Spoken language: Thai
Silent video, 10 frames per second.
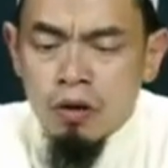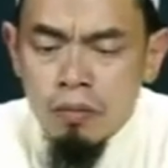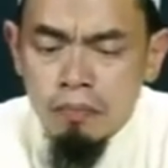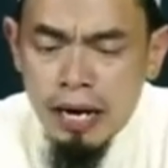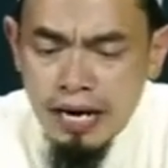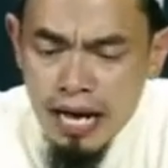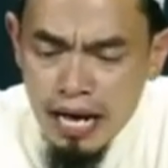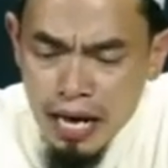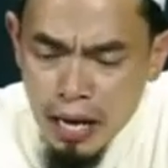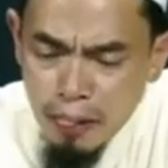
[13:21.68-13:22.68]
บรรดา
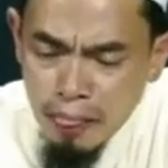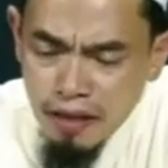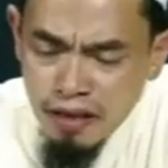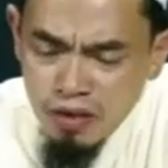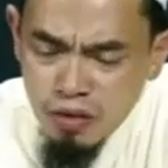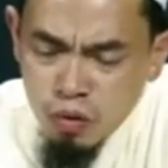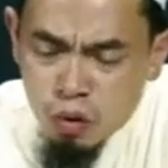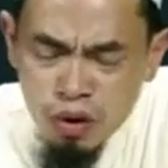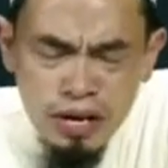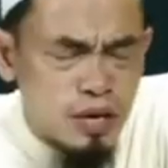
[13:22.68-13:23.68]
ค
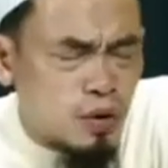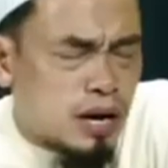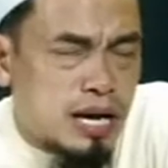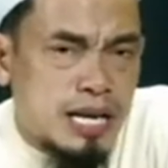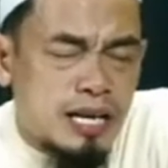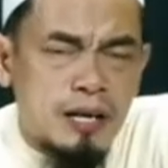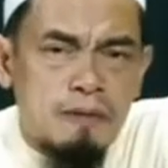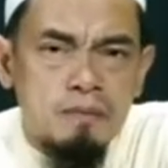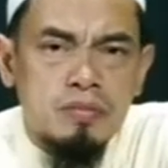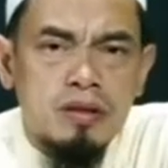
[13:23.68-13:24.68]
นในยุคอดีตเนี่ย
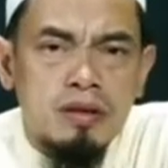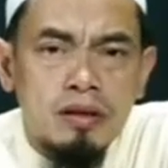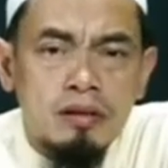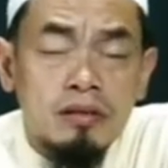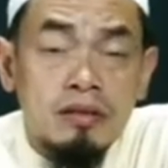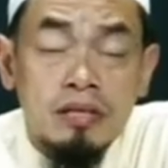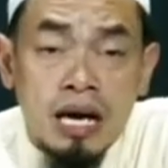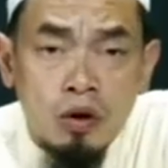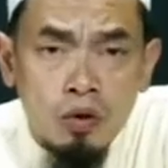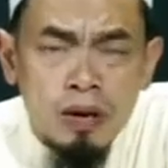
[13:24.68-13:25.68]

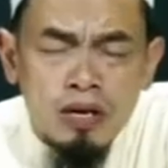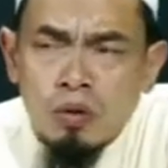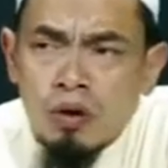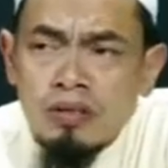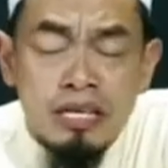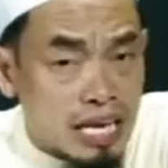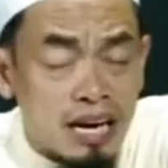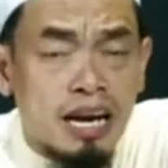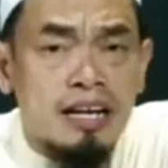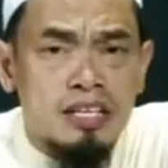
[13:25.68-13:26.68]
เขาเป็นคนที่เคร่ง
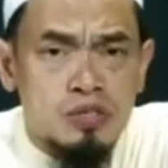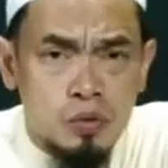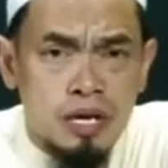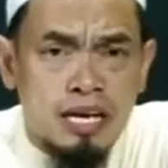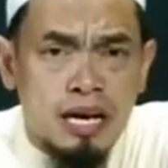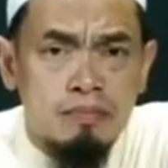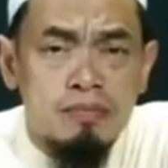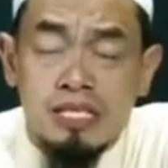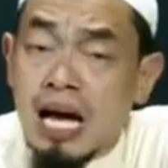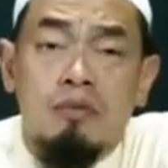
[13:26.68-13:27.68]
ครัดที่สุดนะครับ
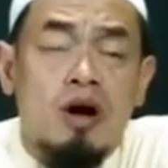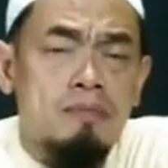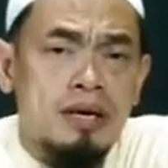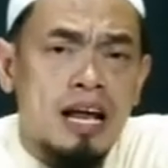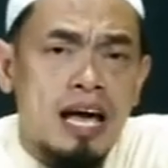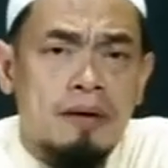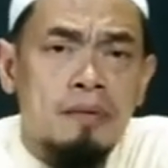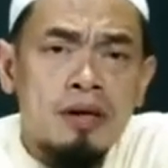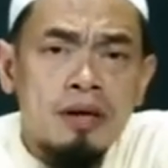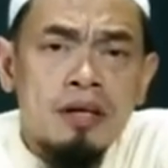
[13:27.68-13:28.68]
300ปีแรก
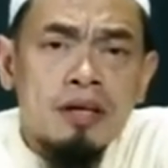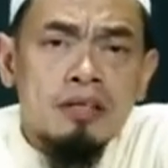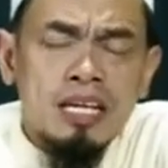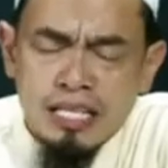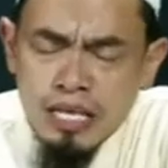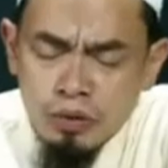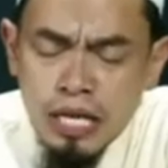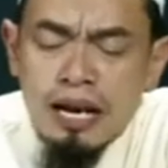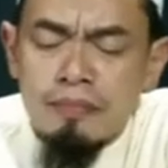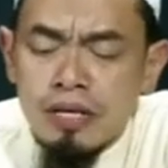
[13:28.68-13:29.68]
ตั้งแต่ยุคท่า
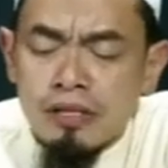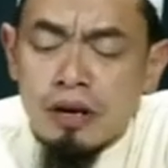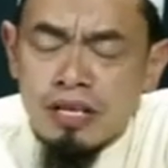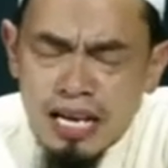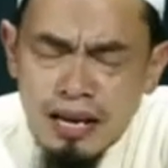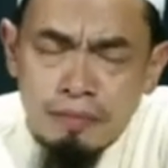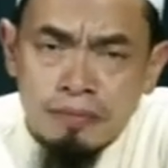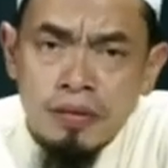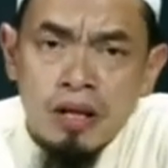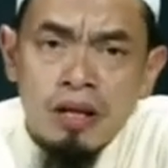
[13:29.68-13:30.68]
นนบีศ็อลลัลลอฮุอะลัยฮิวะซัลลัม
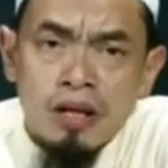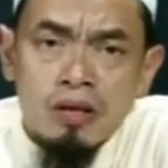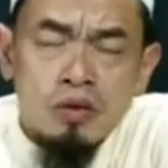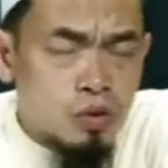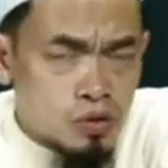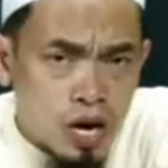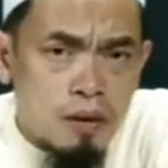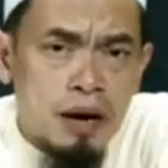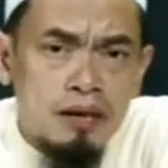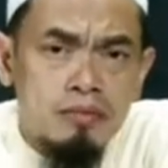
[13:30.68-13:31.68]
ยุคซอฮา
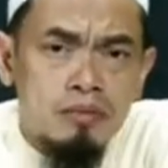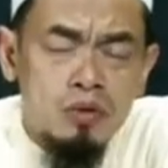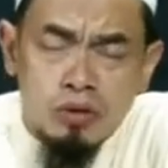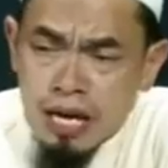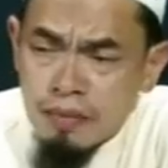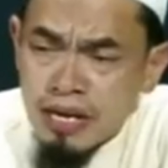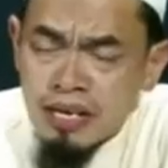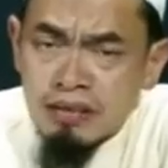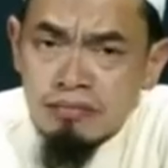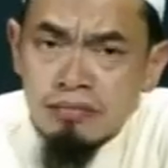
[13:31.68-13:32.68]
บะห์ยุคตาบีอี
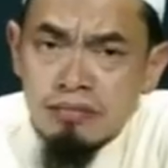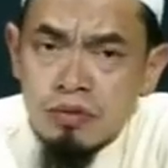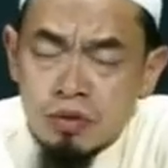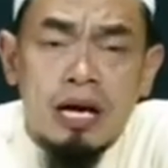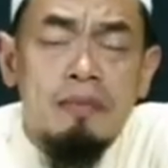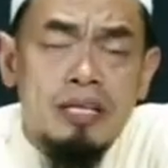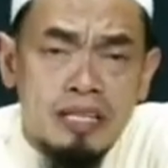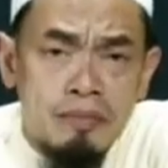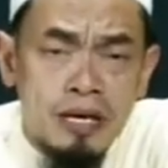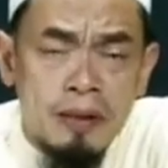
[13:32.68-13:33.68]
นยุคตาบิตตา
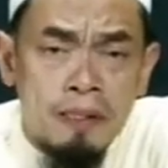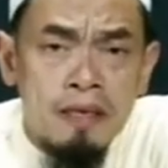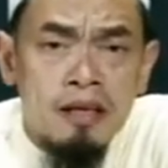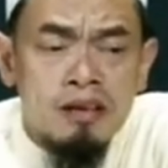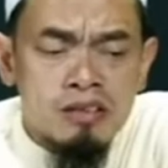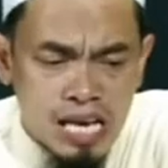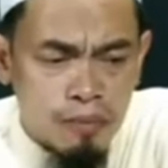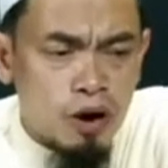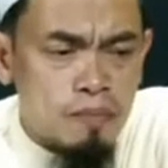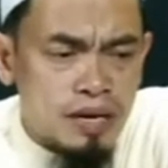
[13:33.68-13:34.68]
บีอีน
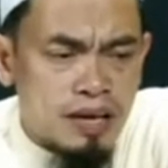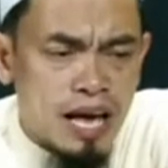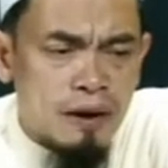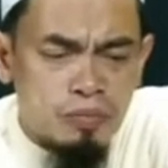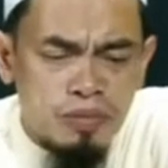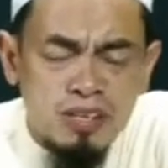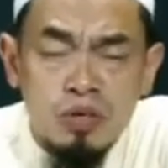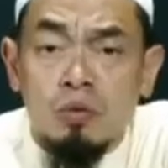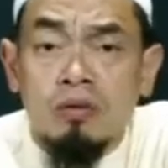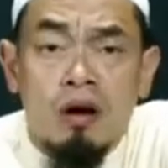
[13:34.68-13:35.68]
300ปีแรกคือ
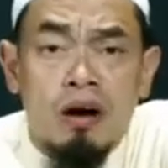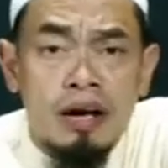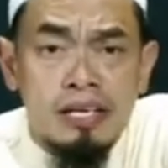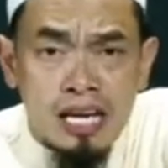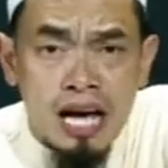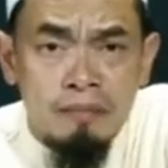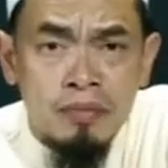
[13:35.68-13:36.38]
ยุคทองแห่งอิสลาม